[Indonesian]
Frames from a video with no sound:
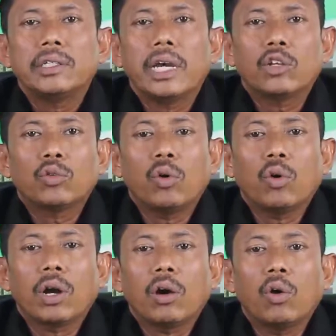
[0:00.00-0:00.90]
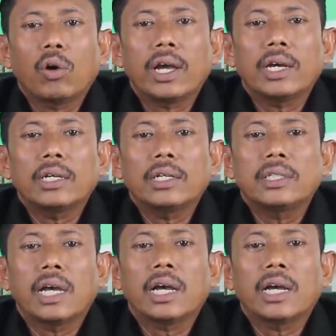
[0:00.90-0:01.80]
yaitu orang-orang
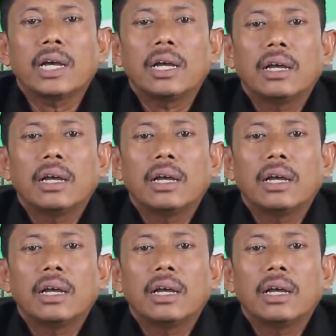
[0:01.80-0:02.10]
yang